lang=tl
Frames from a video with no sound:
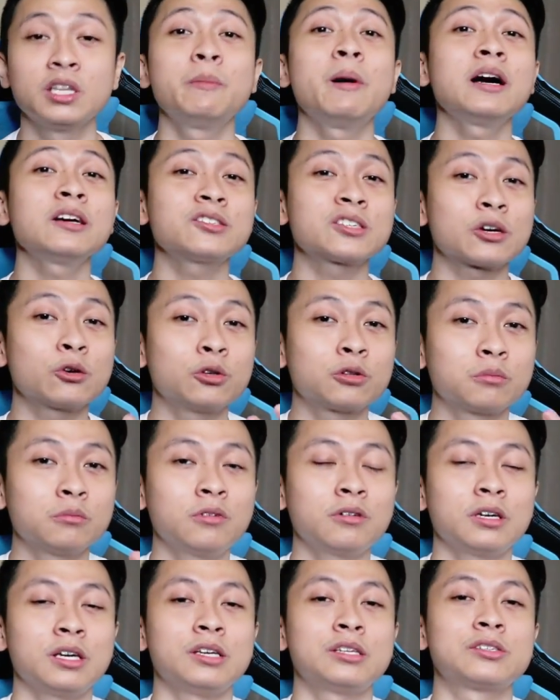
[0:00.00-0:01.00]
Di ba ang
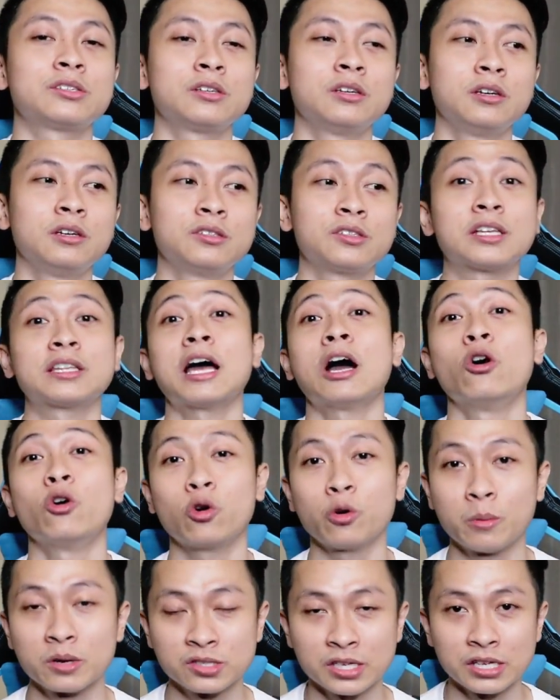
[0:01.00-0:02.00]
sagot mo is sa
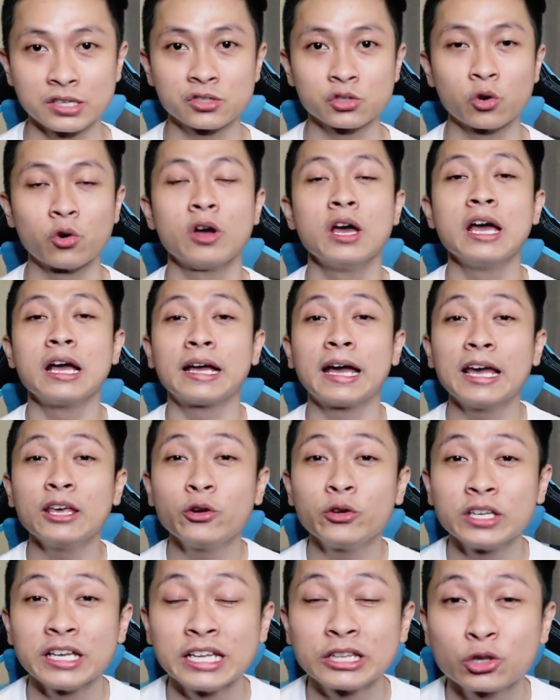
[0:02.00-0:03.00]
taong umasenso?
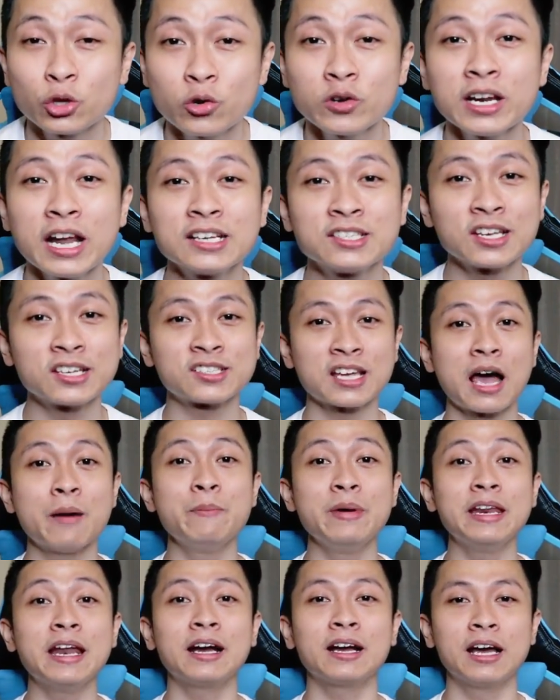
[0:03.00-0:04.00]
Ngayon, itong
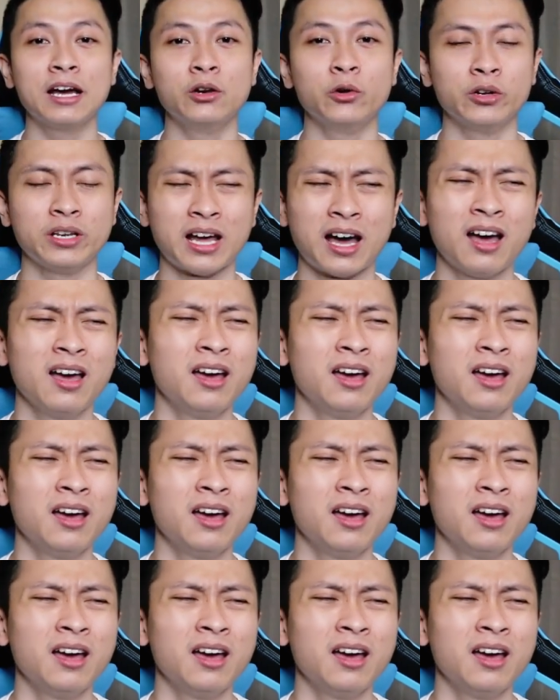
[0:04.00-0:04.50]
nagsasabi ng ganon